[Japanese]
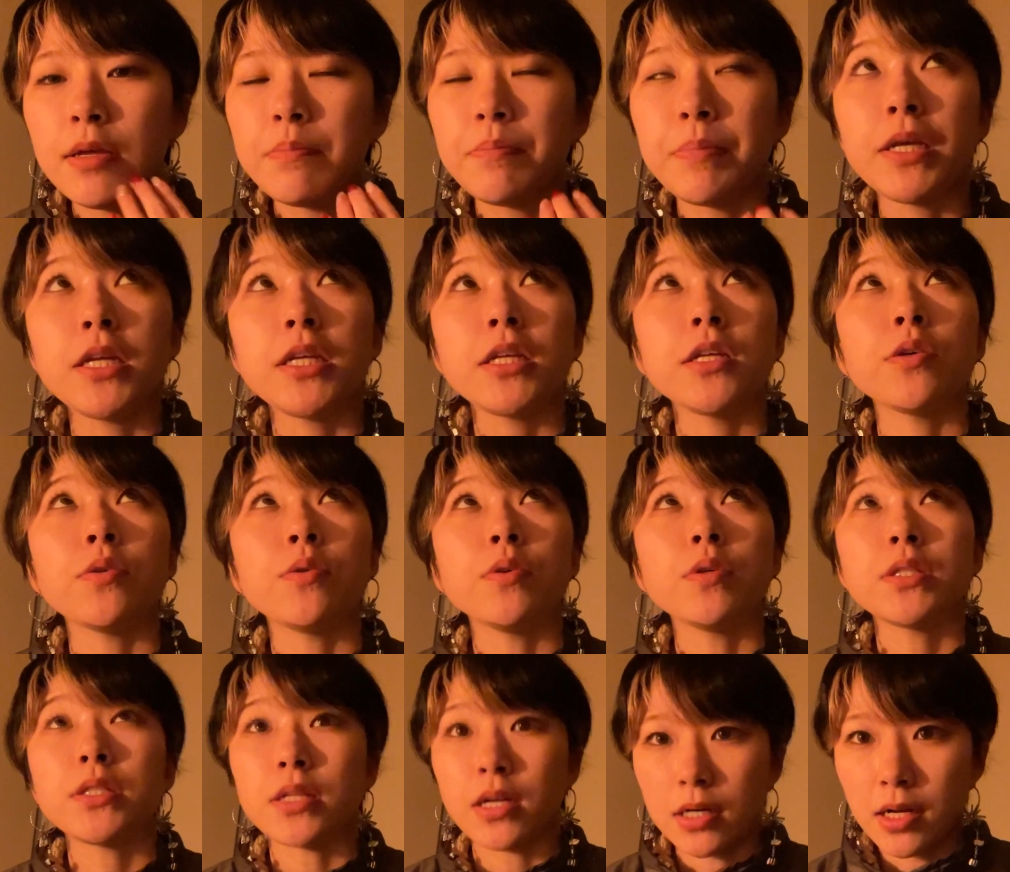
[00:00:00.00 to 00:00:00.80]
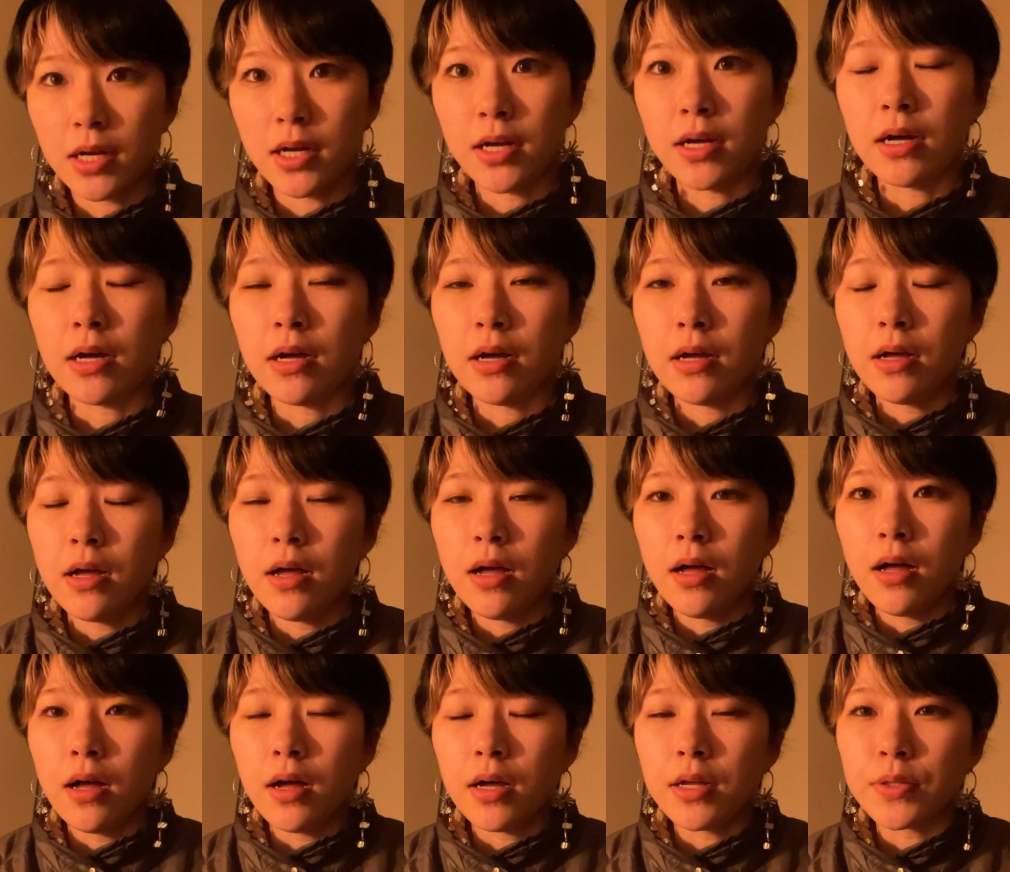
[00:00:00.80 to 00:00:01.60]
勉強したら、
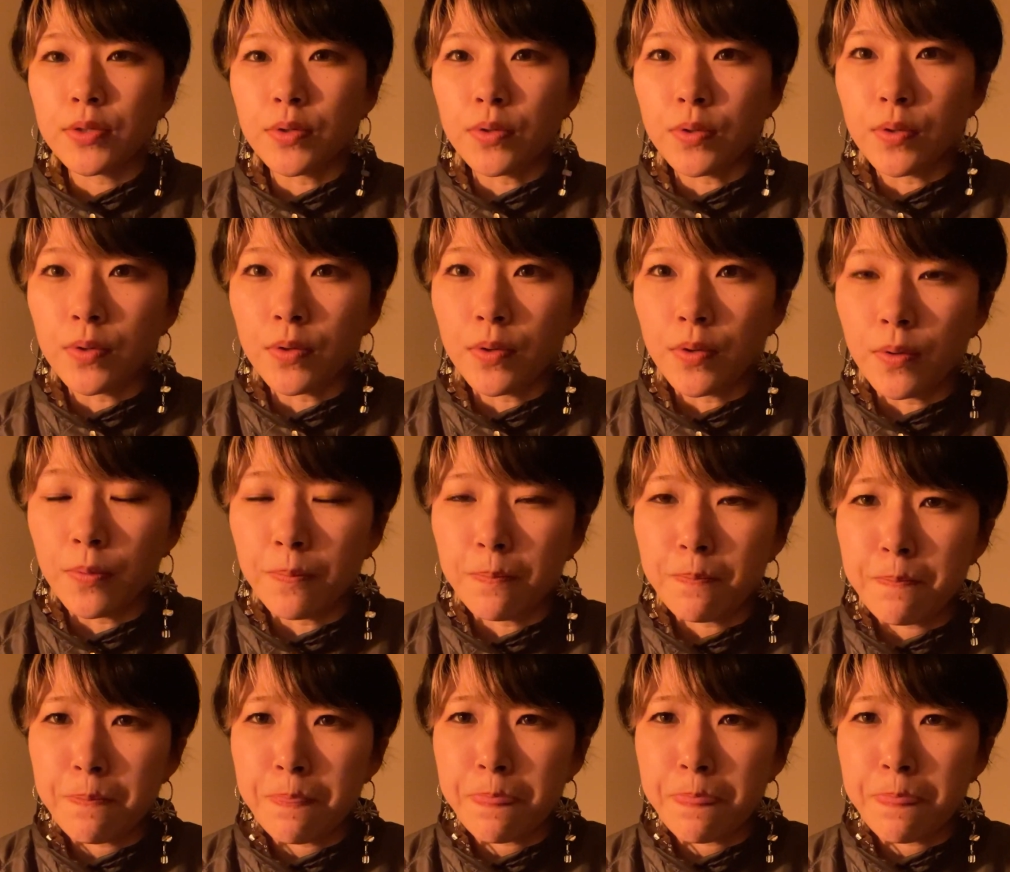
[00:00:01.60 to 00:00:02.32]
あの、